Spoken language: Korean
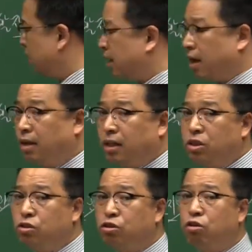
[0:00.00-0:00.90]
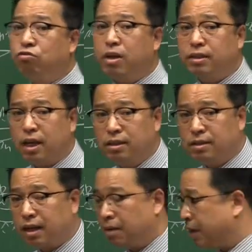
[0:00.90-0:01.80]
그러니까 대전 서구에 사는
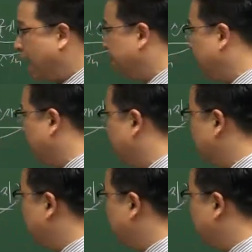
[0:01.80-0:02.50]
사람 갑이